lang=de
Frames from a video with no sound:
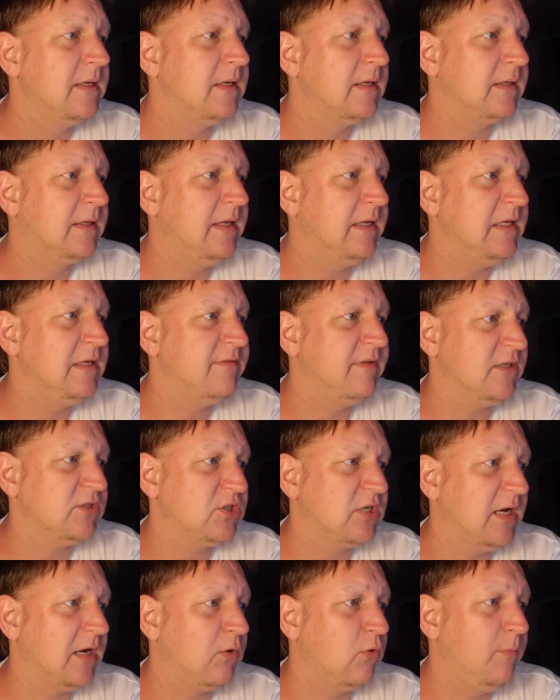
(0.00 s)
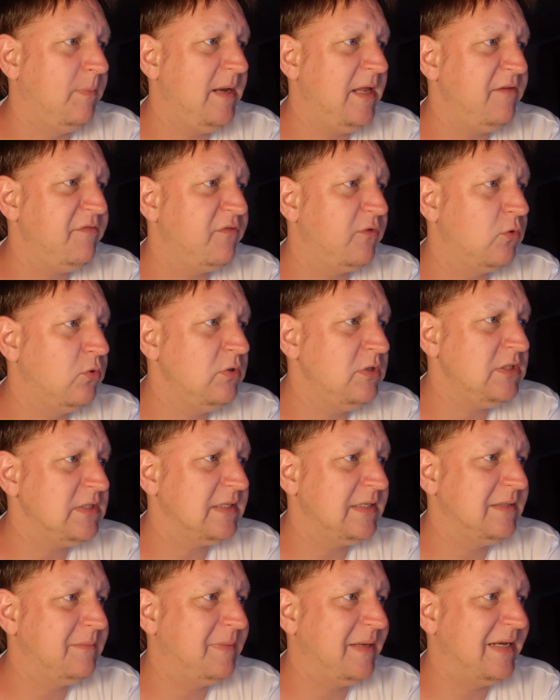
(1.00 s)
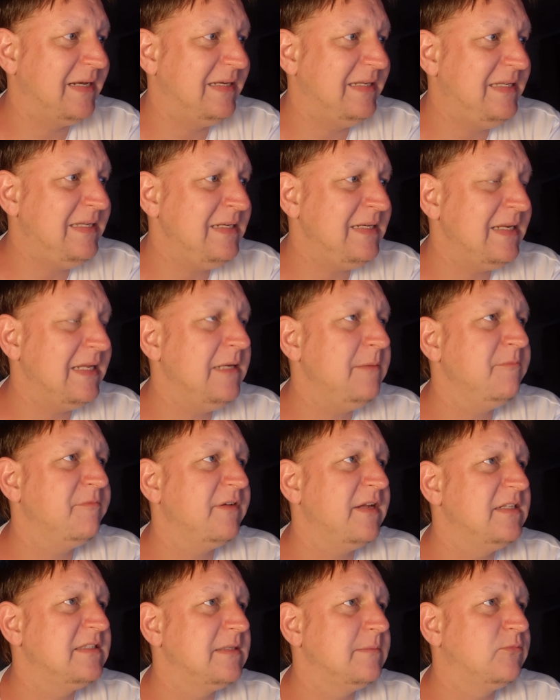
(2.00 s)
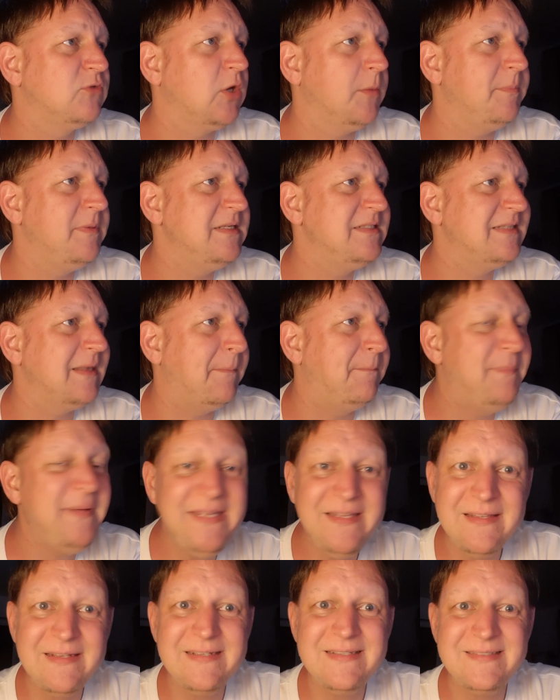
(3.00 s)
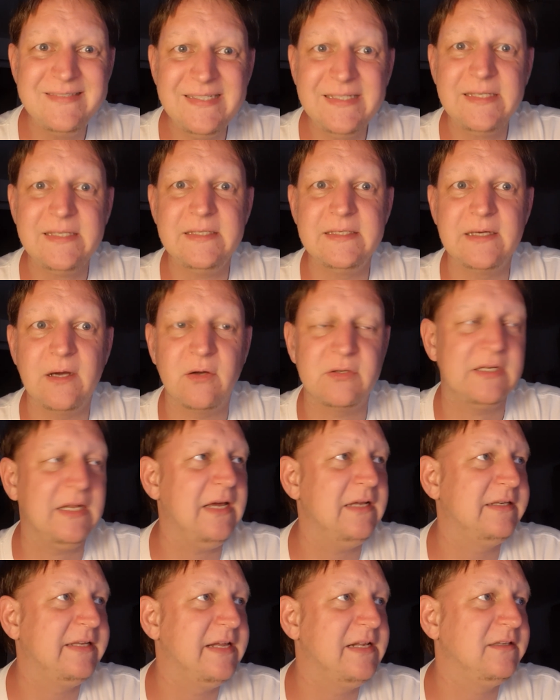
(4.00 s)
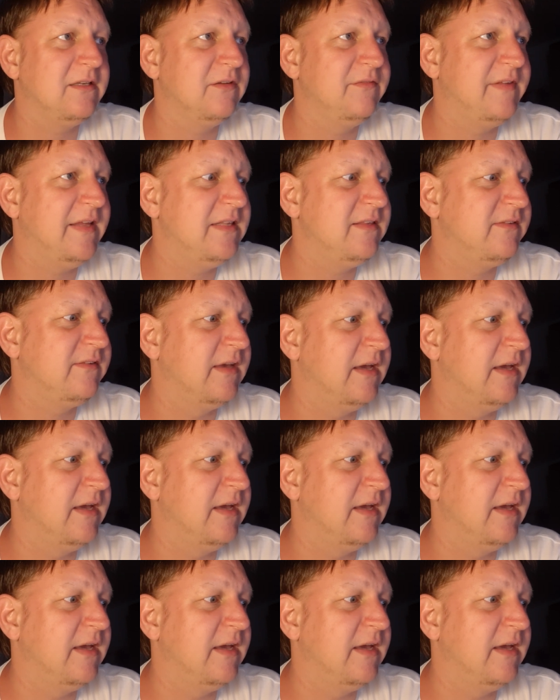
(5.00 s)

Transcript: gegen Iwaschka Rublev und in Berlin ebenfalls im Doppel Sabine Lisicki. Auch da, die Älteren werden sich